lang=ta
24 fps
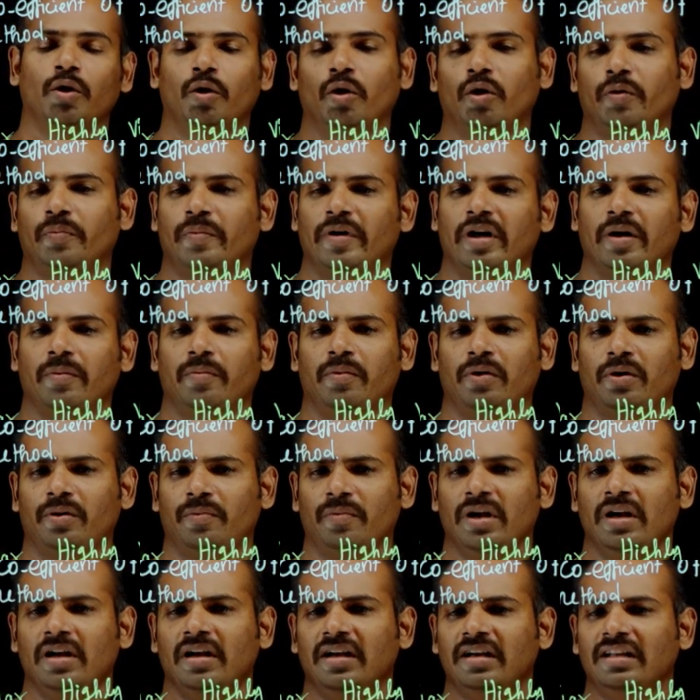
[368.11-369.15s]
நோட் பண்ண போகிறோம்
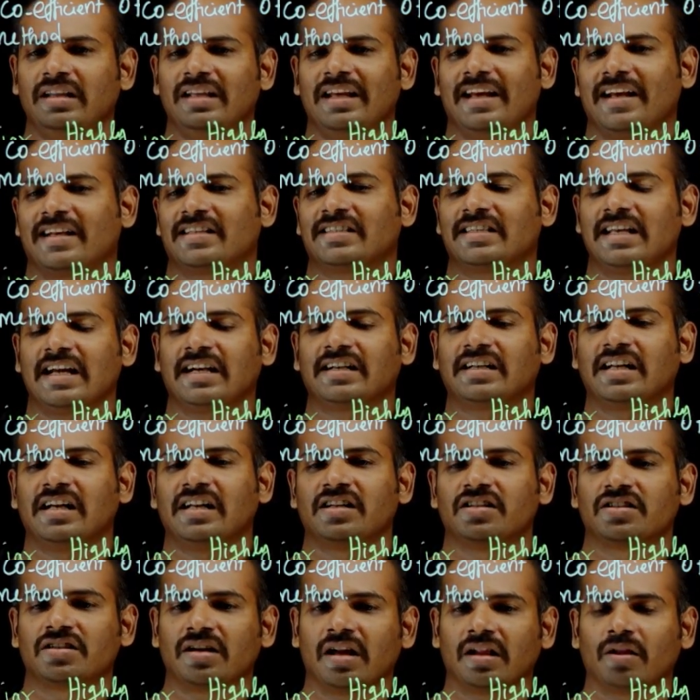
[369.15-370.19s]
இது எக்ஸாக்டாக
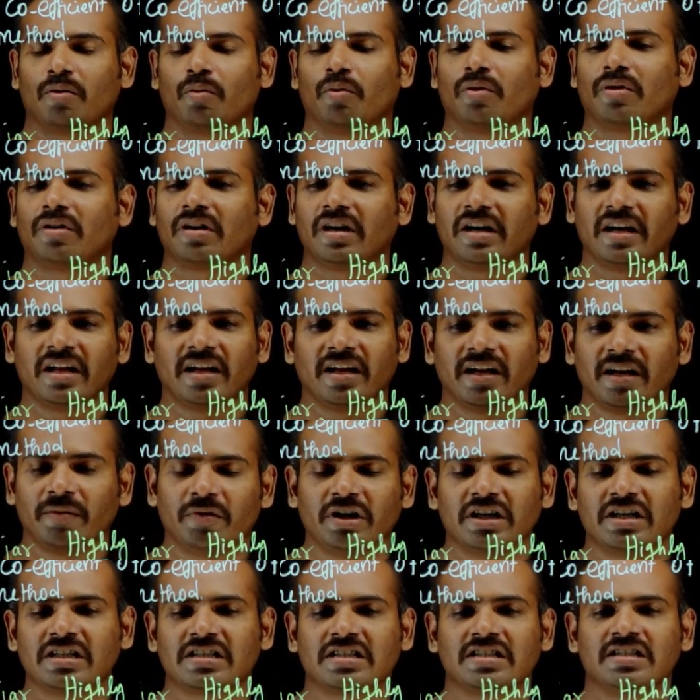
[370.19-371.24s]
இருந்துச்சுன்னா அந்த ஒரு ரீடிங்
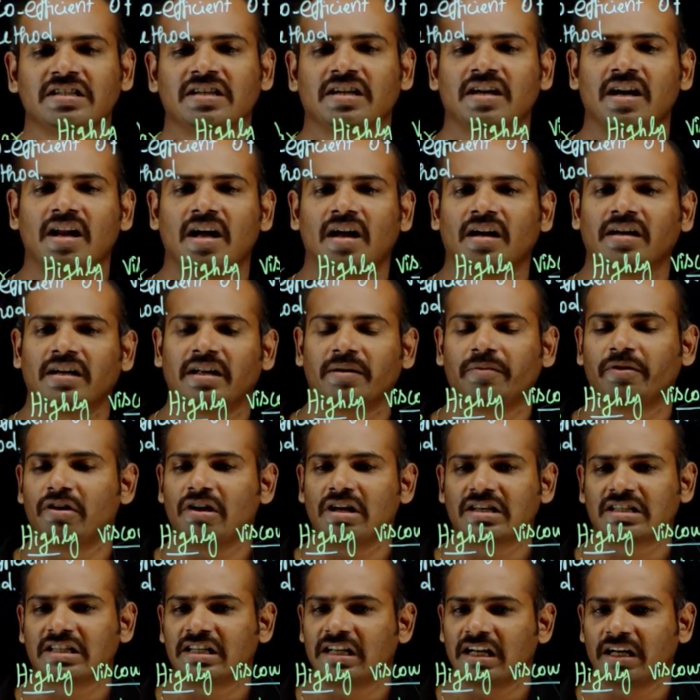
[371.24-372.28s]
நம்ம என்ன செஞ்சுக்கலாம் டெர்மினல்
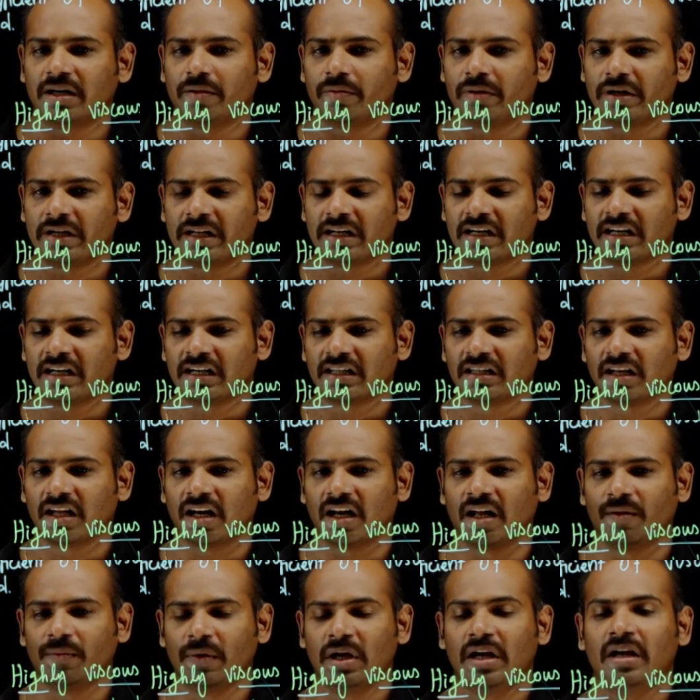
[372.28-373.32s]
லாஸ்டிக் கண்டுபிடிக்கிறதுக்கு
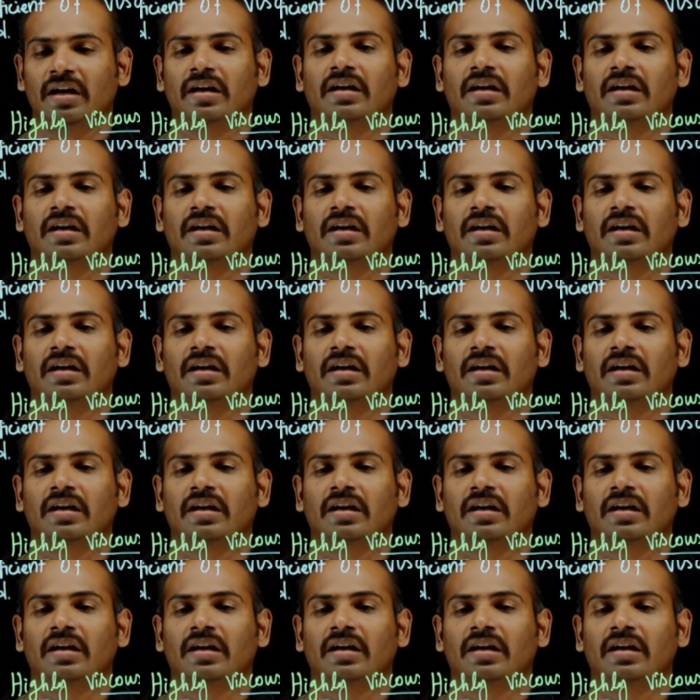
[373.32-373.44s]
எடுத்துக்கலாம்